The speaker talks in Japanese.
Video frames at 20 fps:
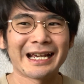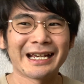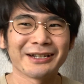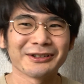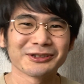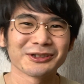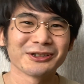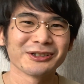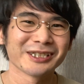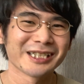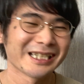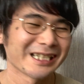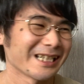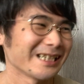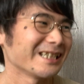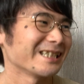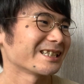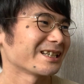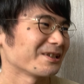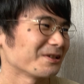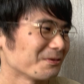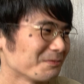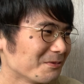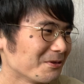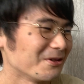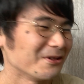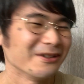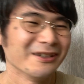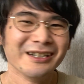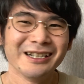えー、予想してたんですけど
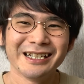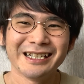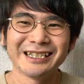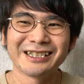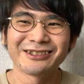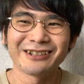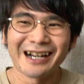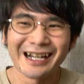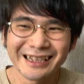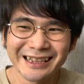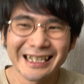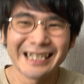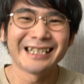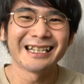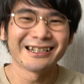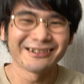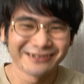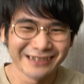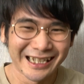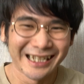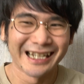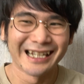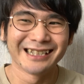も一応会っていたので、